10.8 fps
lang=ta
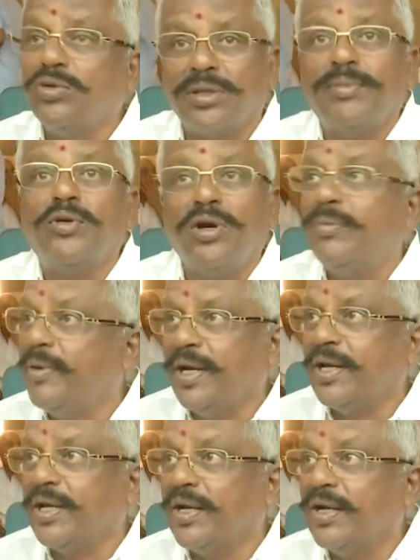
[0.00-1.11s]
நூற்றம்பது கோடி
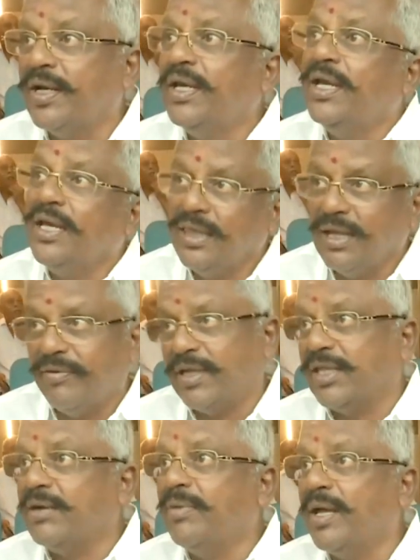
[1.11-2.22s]
பண்ணிட்டு இருக்கிறேன் இந்த
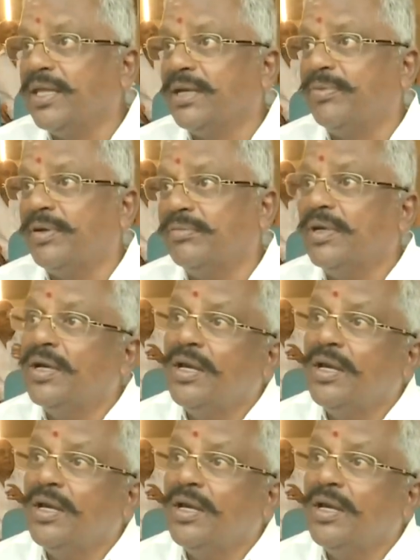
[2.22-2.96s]
வர்த்தகம் பாதிக்கப்படும்